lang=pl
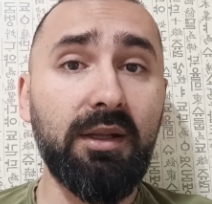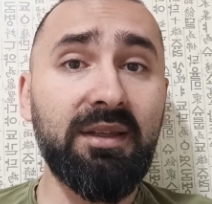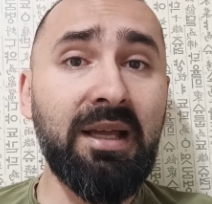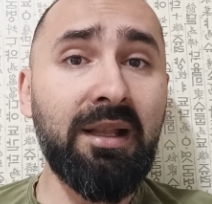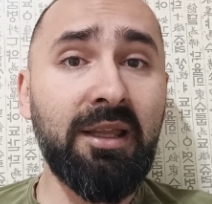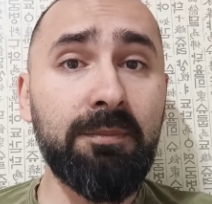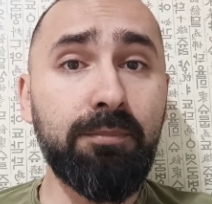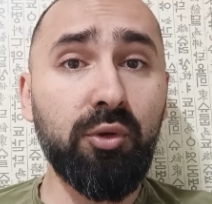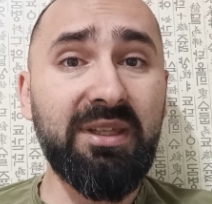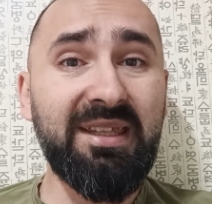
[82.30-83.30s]
Dalej
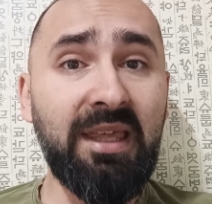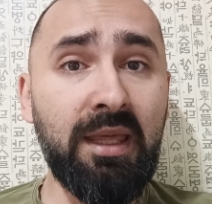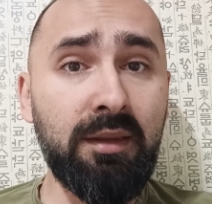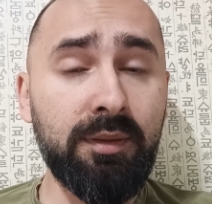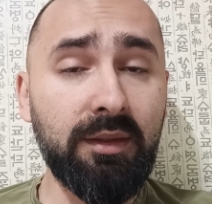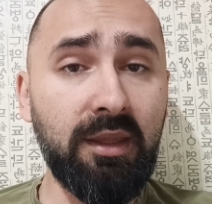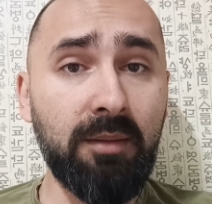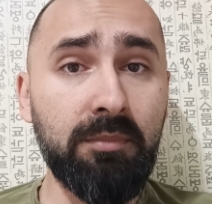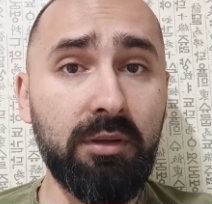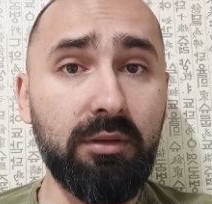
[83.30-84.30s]
pod
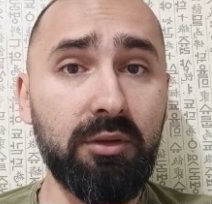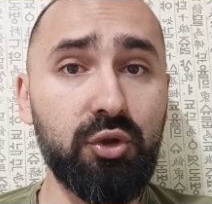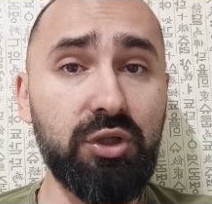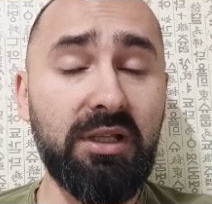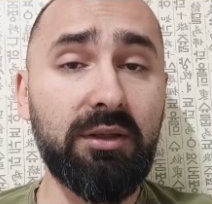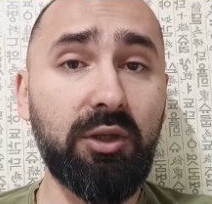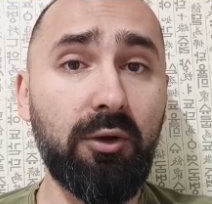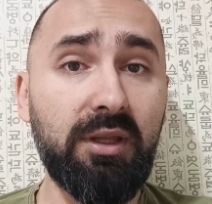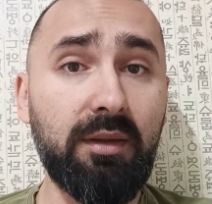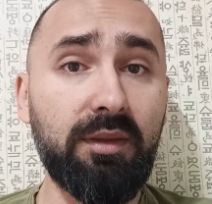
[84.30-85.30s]
Jejskiem, czyli
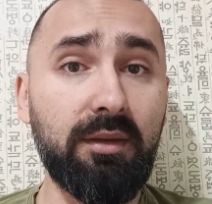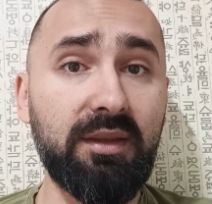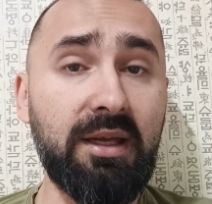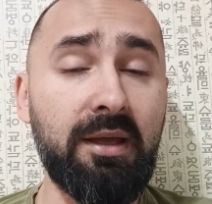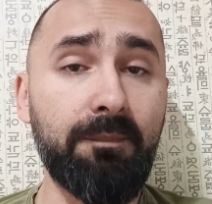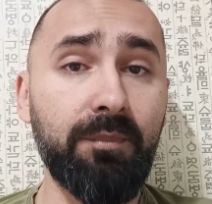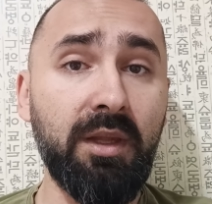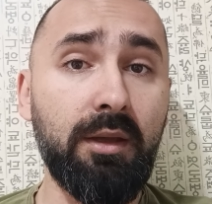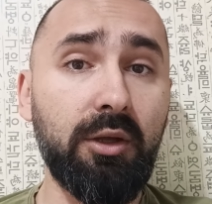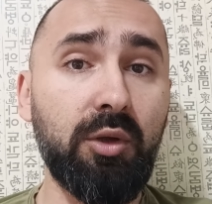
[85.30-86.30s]
to jest na
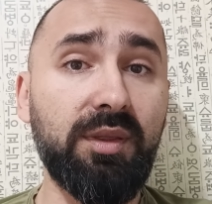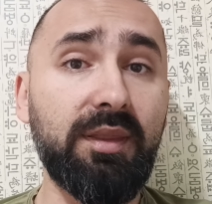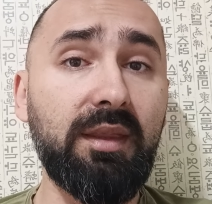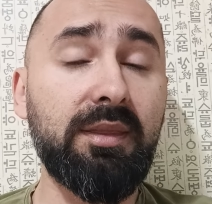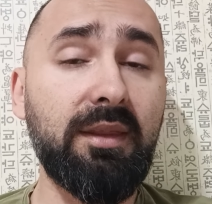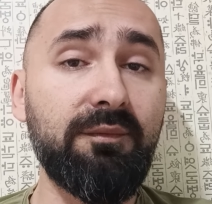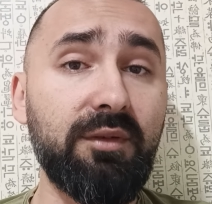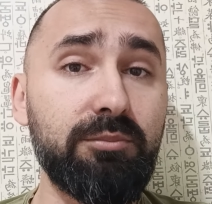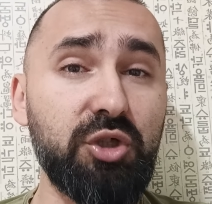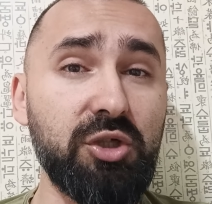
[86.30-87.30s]
rosyjskim
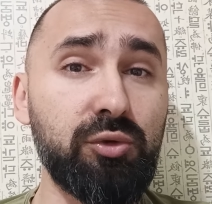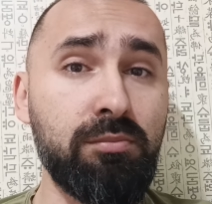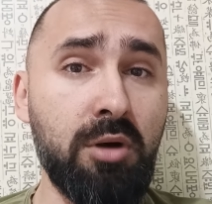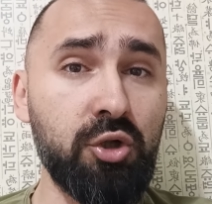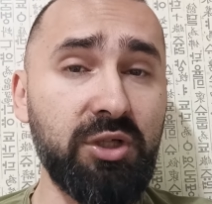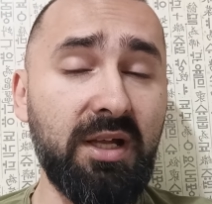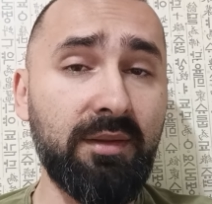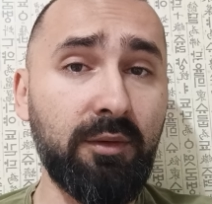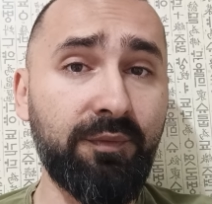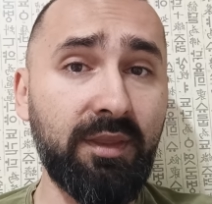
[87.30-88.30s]
wybrzeżu Morza
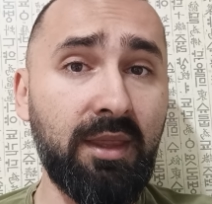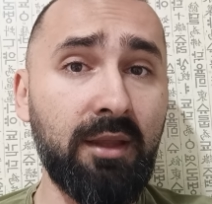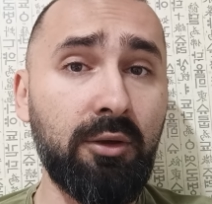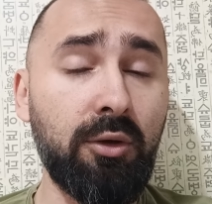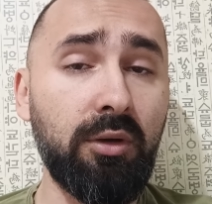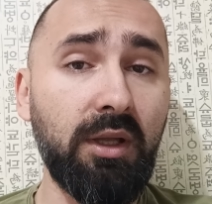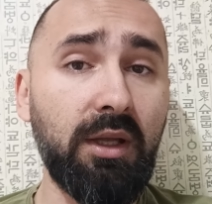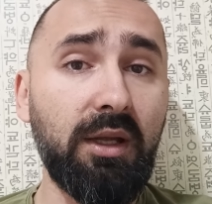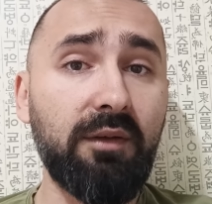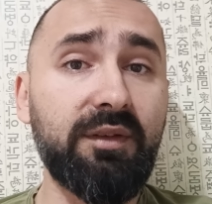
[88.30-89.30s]
Azowskiego,
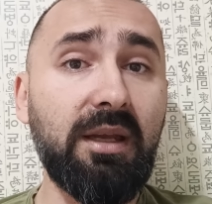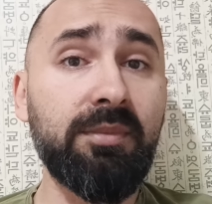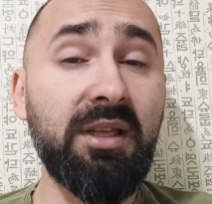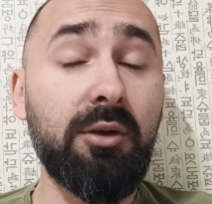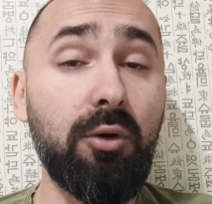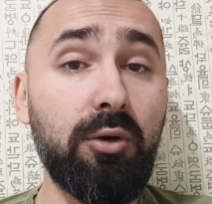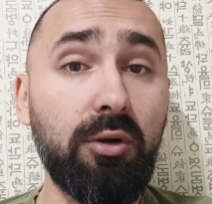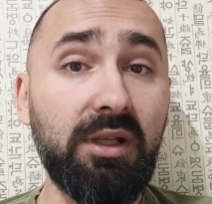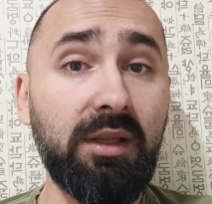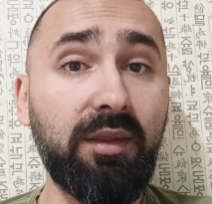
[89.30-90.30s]
w tamtych
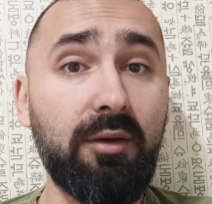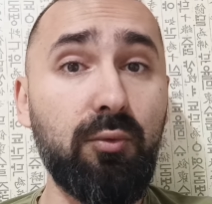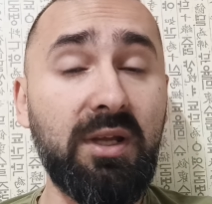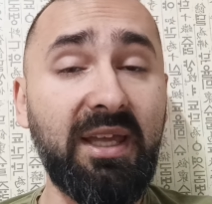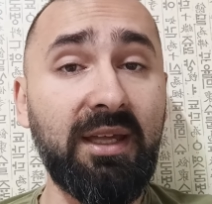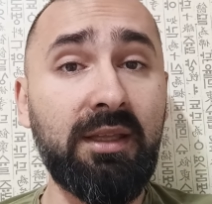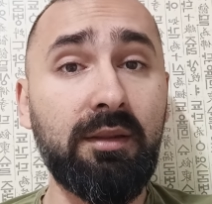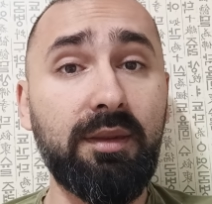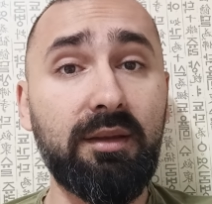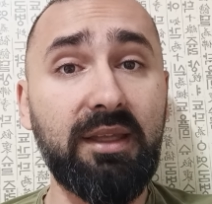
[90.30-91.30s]
okolicach
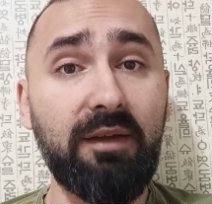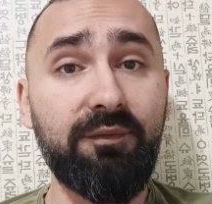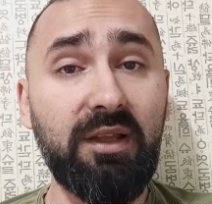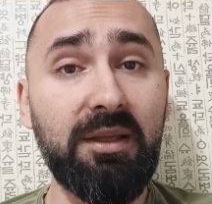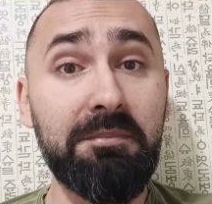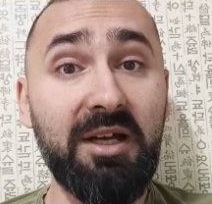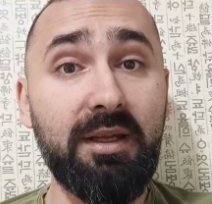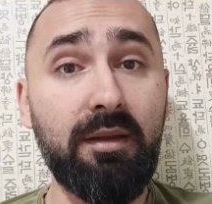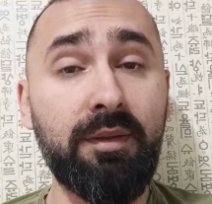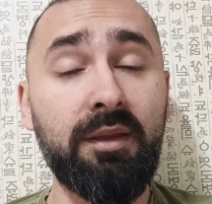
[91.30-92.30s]
Ukraińcy trafili
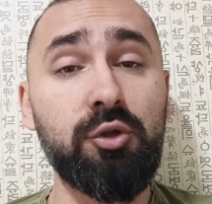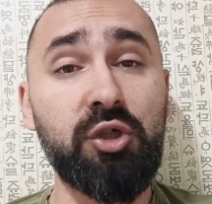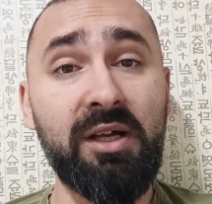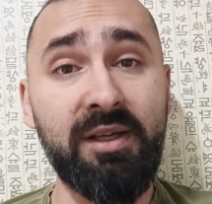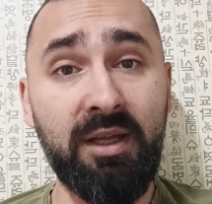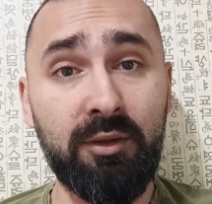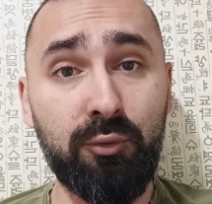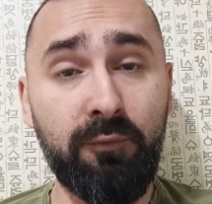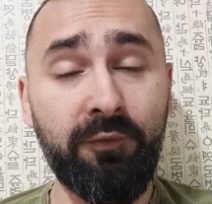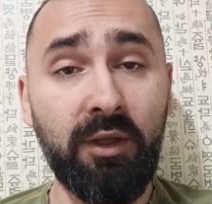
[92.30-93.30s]
magazyn
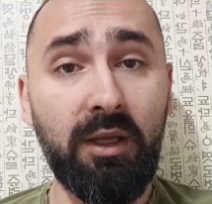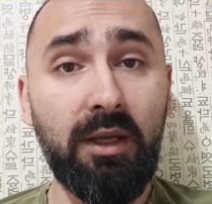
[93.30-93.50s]
szachedów